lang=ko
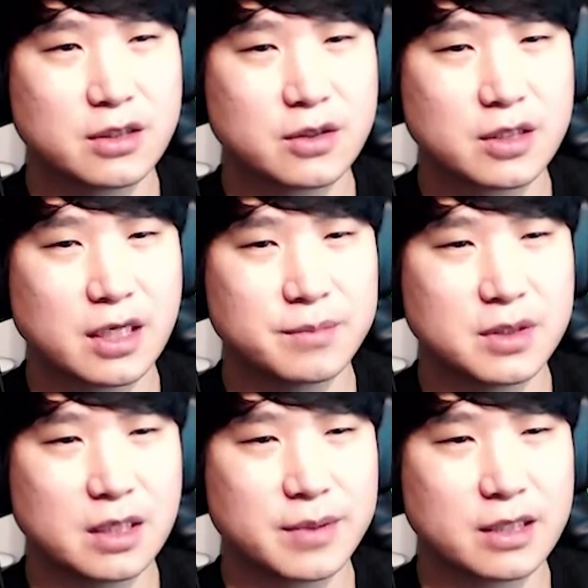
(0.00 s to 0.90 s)
이렇게
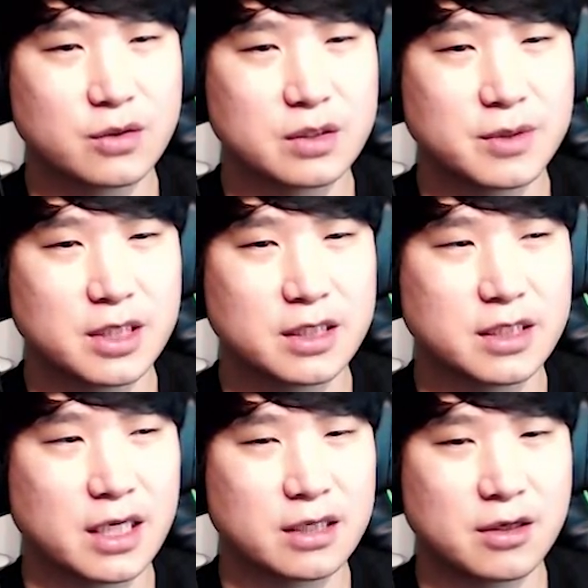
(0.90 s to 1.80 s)
한번 해봤고,
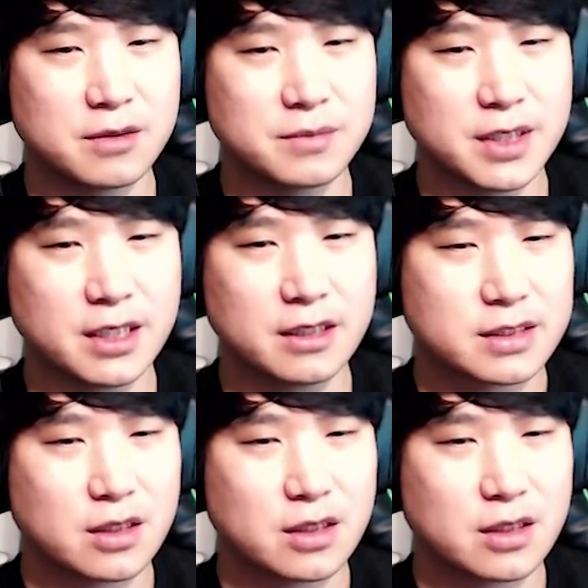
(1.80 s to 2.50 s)
이번에 얘 거미,